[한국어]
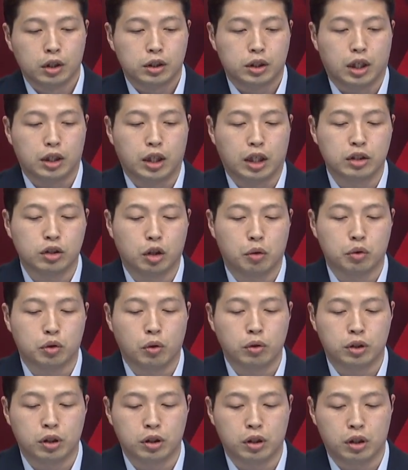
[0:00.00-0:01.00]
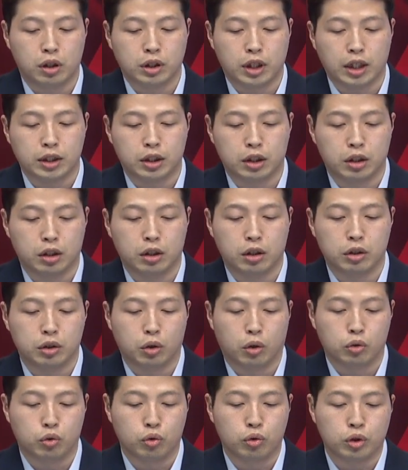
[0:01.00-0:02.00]
자, 대신정보통신은 사실은
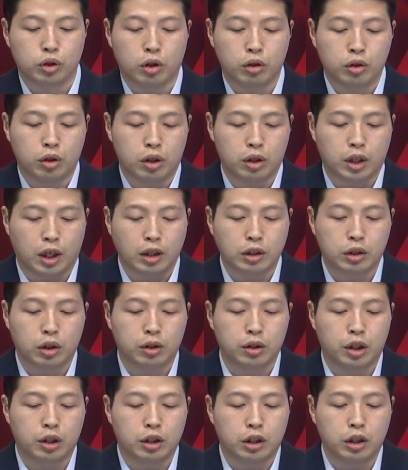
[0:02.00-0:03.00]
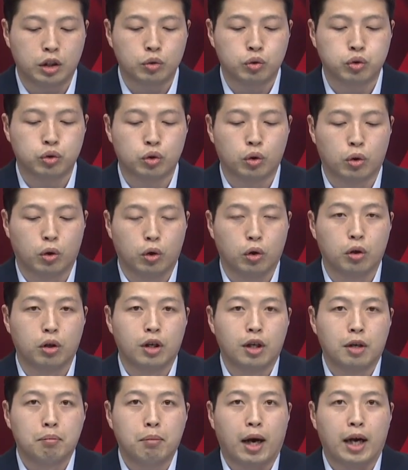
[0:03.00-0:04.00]
윤석열 당선인 이후로
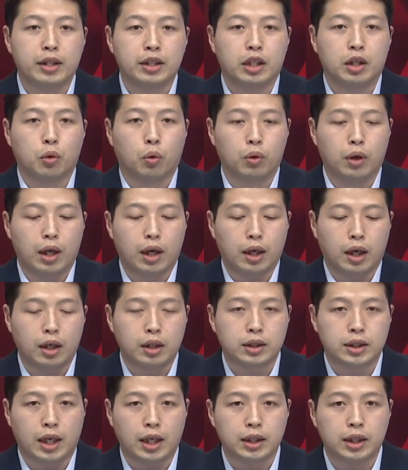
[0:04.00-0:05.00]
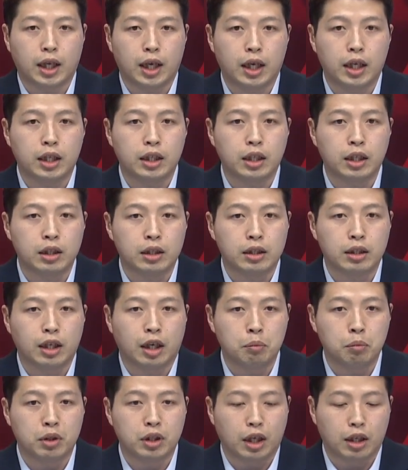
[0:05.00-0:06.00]
많이 올라간 상태이기는
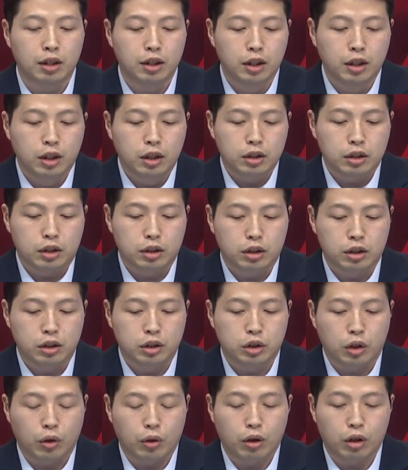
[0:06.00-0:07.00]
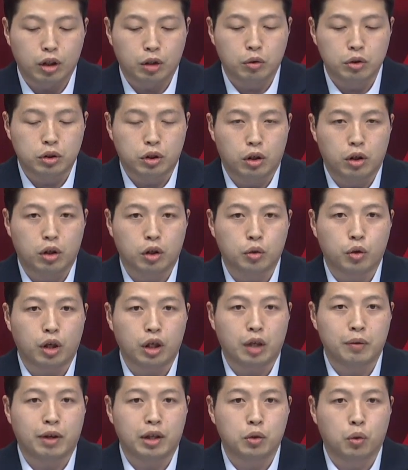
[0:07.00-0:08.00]
합니다. 지금 저가로부터
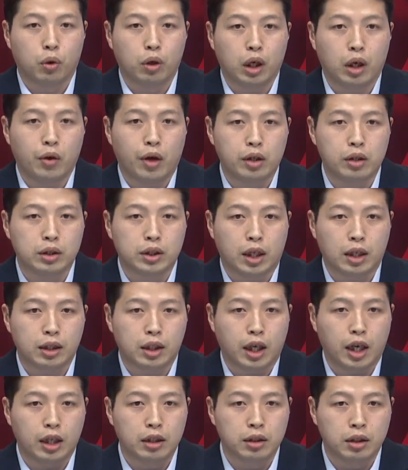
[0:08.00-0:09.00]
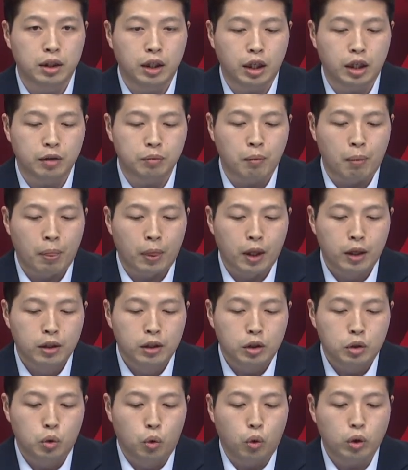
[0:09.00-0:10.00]
꽤나 많이 올라와 있는 상태에 있는데
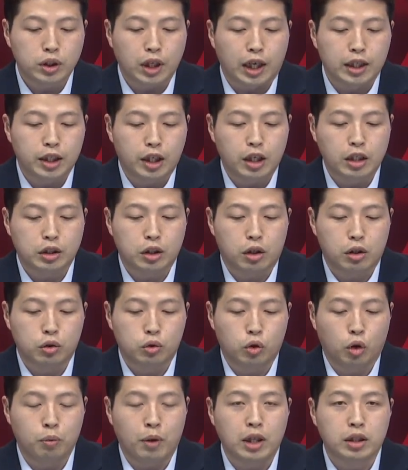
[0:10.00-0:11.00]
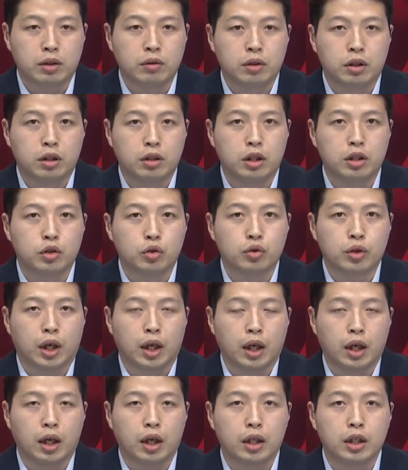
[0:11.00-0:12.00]
이 자리에서 또 말씀드리는
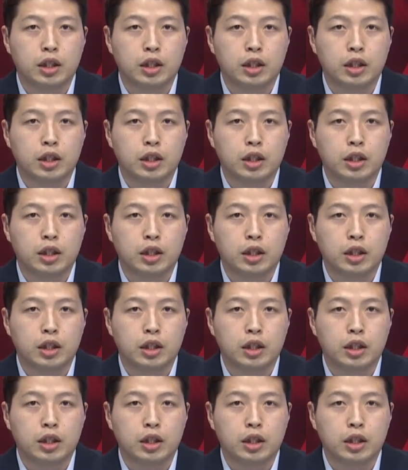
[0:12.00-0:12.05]
이유가